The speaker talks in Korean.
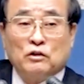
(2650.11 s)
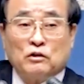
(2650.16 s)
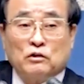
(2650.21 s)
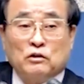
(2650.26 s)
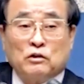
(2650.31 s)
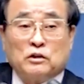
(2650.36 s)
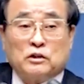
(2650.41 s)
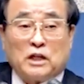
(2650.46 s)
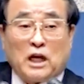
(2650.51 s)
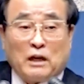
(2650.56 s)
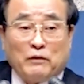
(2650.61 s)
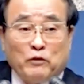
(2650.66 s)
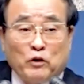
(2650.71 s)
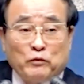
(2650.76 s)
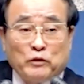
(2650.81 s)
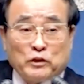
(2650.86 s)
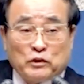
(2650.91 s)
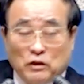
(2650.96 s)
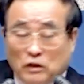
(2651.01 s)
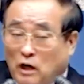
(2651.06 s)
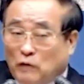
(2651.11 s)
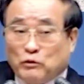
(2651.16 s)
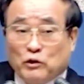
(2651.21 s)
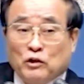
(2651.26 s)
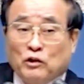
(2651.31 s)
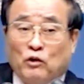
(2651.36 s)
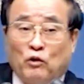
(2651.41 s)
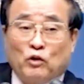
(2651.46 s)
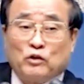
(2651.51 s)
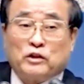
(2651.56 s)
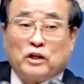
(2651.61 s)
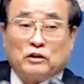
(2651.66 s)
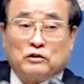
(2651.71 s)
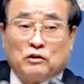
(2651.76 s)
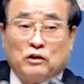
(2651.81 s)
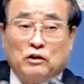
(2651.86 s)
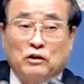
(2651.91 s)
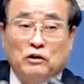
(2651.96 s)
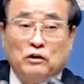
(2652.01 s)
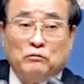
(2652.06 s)
그렇게 자나 모르면 성가불러
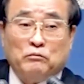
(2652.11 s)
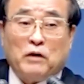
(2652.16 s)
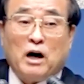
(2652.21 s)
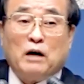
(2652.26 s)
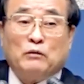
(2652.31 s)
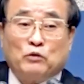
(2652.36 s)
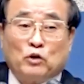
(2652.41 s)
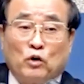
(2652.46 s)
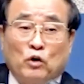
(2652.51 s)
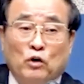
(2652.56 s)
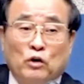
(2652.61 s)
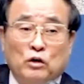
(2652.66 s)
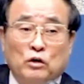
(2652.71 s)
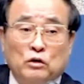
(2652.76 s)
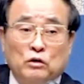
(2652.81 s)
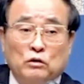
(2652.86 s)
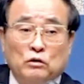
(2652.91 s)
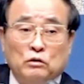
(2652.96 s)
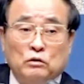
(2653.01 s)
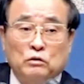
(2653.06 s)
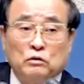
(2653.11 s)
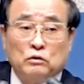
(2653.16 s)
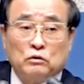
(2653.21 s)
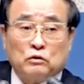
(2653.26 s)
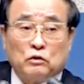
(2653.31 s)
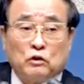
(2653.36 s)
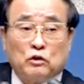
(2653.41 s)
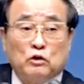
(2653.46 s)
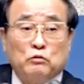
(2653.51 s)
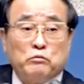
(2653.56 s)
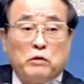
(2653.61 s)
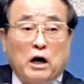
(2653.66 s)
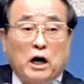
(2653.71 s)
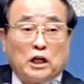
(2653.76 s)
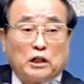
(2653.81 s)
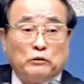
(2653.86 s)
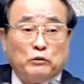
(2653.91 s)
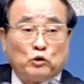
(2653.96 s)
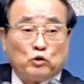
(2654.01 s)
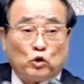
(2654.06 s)
혼자서 마음으로. 또 금방
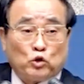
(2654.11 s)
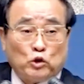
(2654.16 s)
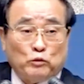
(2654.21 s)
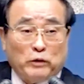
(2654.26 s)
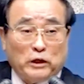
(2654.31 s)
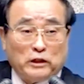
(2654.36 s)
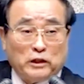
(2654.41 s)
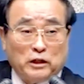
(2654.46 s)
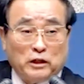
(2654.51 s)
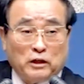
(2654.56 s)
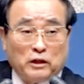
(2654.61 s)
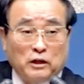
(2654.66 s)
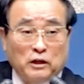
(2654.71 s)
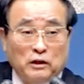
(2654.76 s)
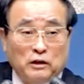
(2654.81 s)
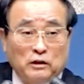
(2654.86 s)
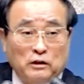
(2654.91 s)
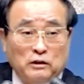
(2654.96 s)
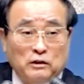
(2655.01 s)
가지만 쫓으면 안 되니까.